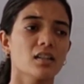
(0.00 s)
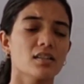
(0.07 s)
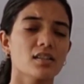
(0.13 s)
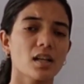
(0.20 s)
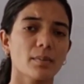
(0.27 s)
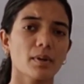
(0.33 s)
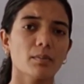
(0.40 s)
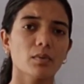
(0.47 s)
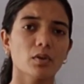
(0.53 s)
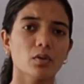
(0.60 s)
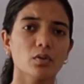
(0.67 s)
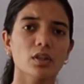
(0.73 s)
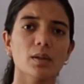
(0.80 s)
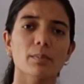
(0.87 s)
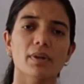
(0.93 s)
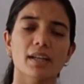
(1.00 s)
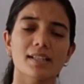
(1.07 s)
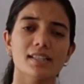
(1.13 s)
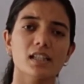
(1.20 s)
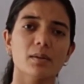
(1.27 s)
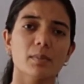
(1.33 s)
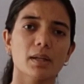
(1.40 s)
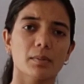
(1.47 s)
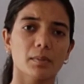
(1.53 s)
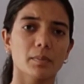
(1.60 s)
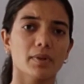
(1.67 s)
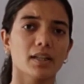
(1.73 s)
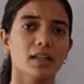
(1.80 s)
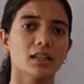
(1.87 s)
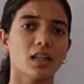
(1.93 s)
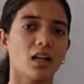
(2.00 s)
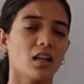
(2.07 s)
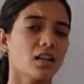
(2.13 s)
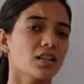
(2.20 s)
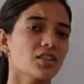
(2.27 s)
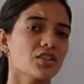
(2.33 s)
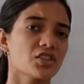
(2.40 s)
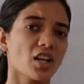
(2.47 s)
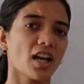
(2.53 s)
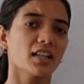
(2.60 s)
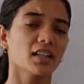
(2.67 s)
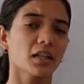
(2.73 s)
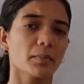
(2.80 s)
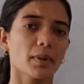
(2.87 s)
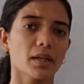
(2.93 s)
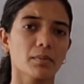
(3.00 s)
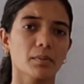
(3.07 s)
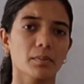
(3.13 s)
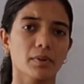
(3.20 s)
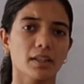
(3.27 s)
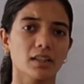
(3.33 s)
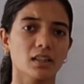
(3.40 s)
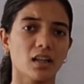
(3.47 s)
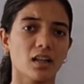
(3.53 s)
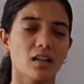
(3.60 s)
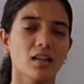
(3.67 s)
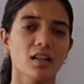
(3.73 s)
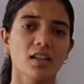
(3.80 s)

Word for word: जब हम लोगों ने बेस के बारे में पढ़ा था क्षार के बारे में पढ़ा था